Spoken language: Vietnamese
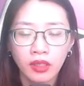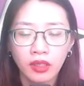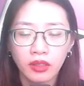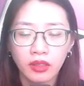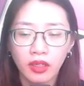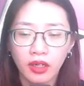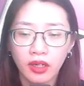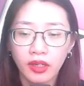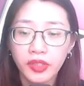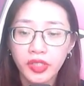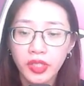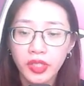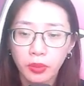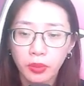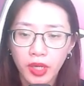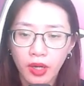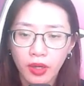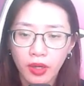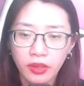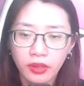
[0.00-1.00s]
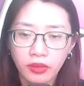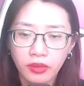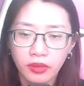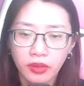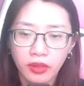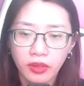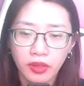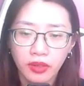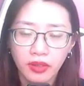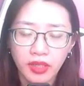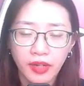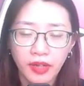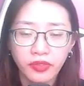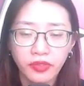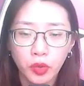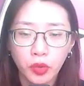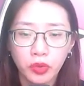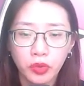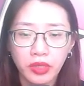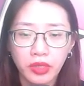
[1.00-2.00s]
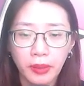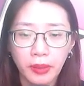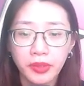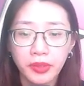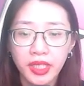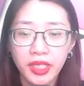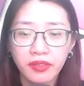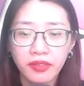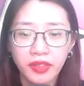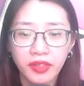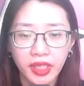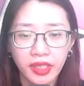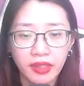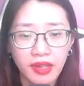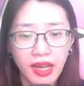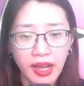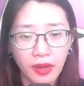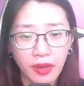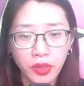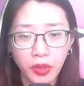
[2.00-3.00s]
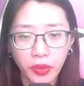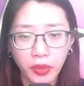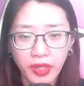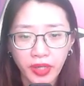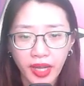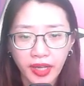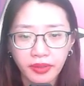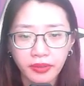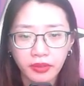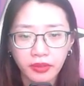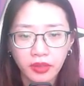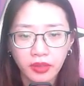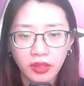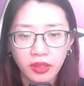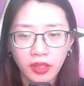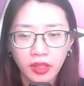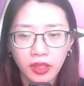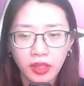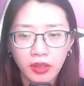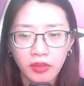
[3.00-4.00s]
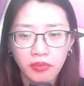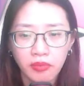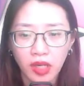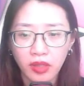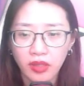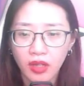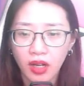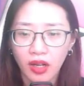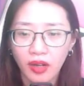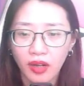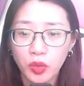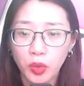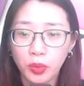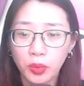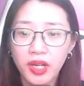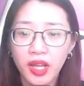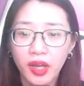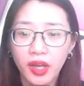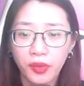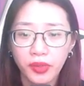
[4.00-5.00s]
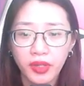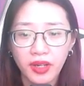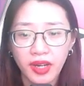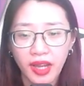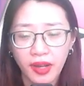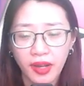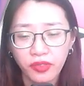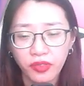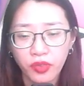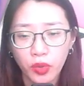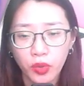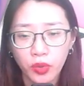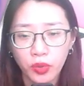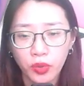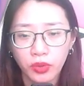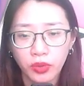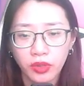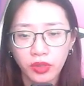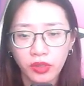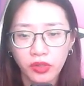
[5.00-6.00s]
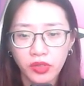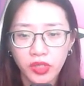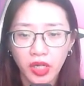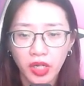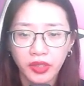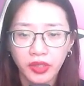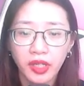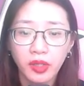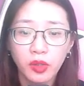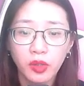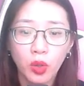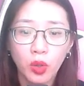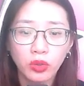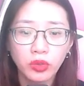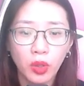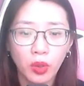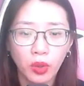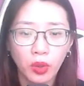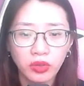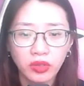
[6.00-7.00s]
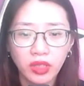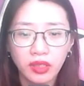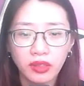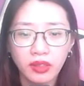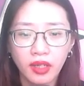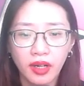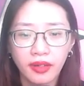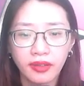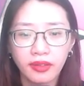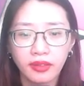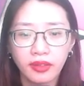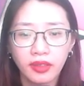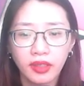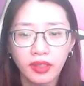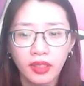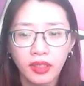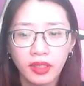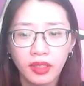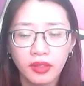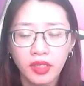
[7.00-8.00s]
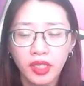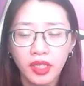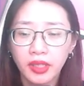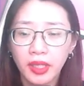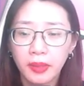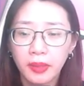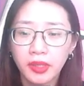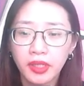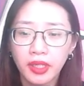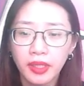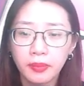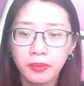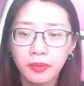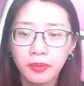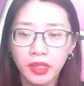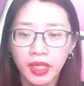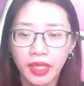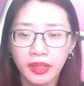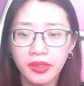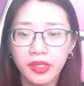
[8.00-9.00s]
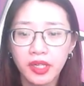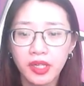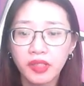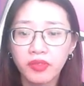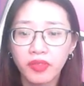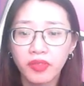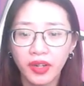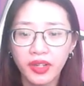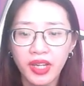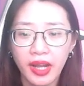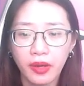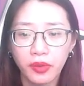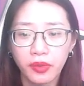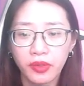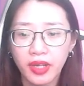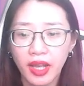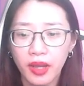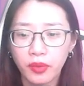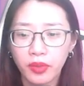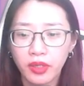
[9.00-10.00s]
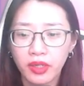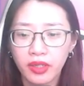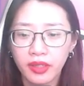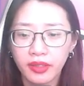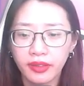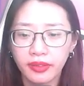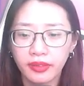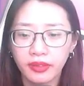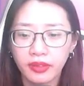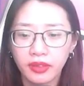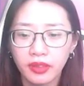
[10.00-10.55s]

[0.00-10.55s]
Ở trong đó, lão phu gặp chín vị lão hữu khác. Bọn họ cũng đều như lão phu, rời đi cố thổ tinh thần, đi tìm kiếm cảnh giới võ đạo cao hơn.